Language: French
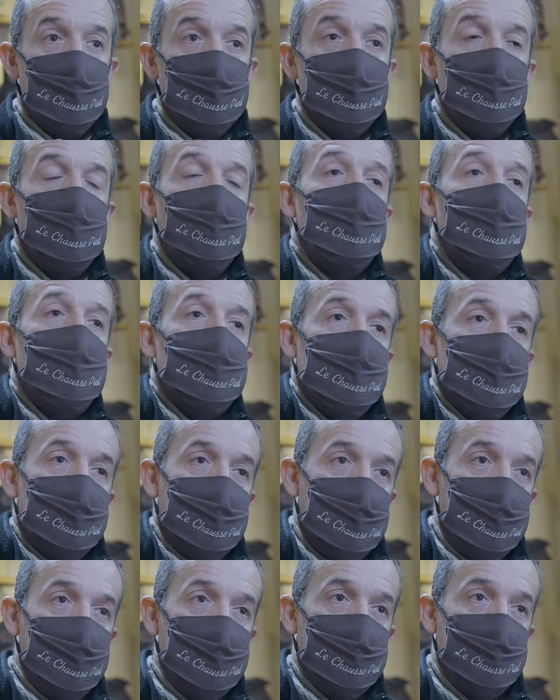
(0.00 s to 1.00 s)
On est
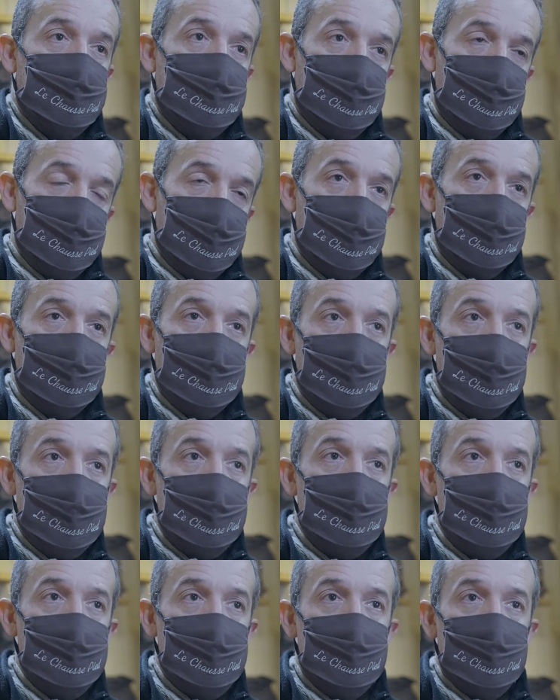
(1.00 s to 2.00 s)
reparti tant bien que
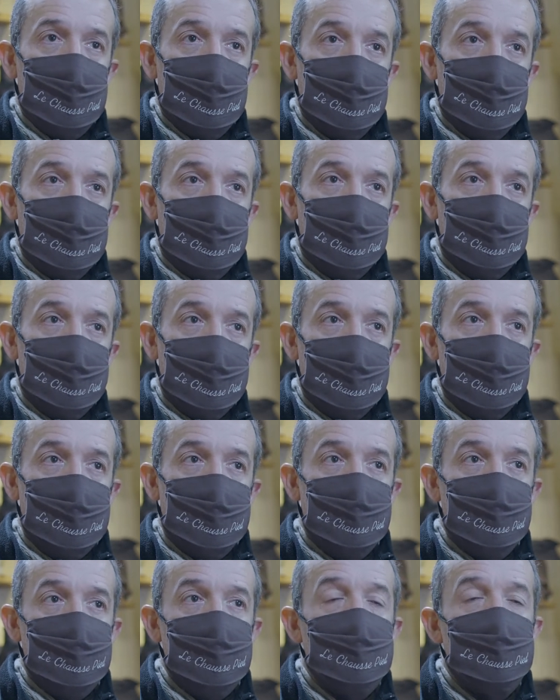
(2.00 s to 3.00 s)
mal, mais
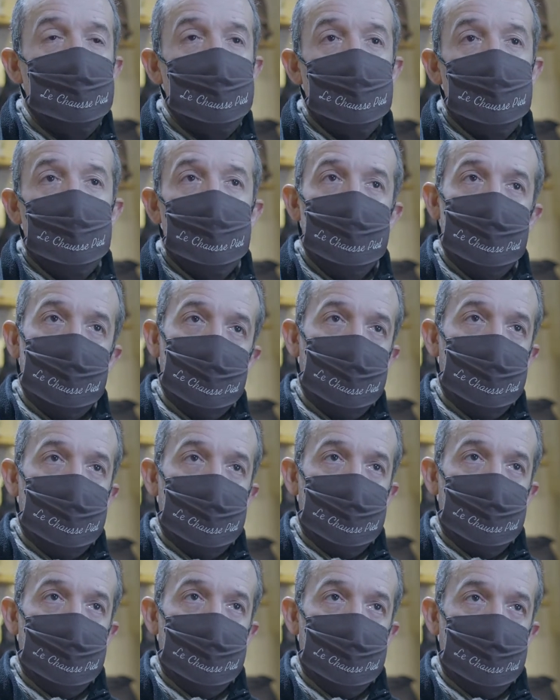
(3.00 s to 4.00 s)
2020 a été
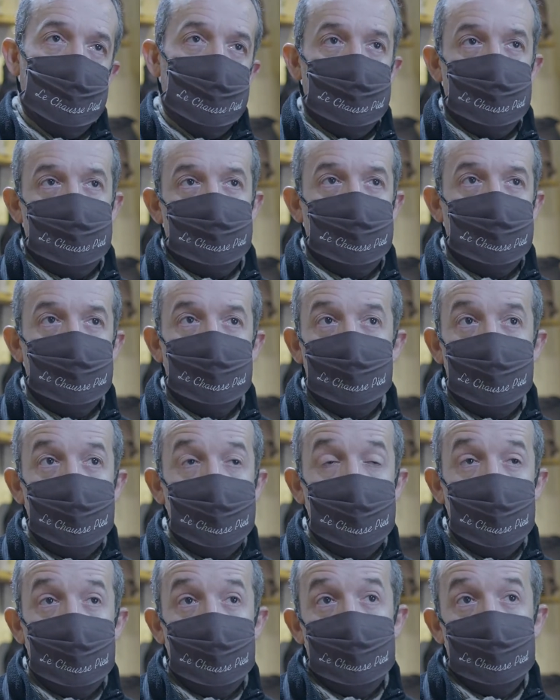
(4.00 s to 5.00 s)

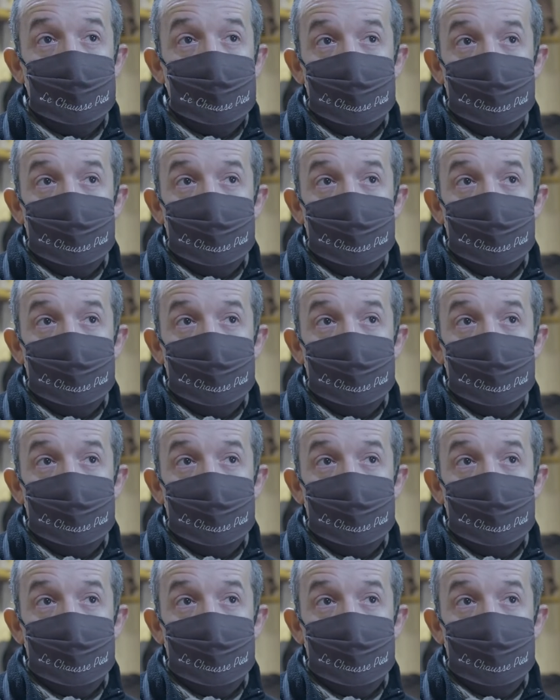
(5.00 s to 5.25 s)
compliqué.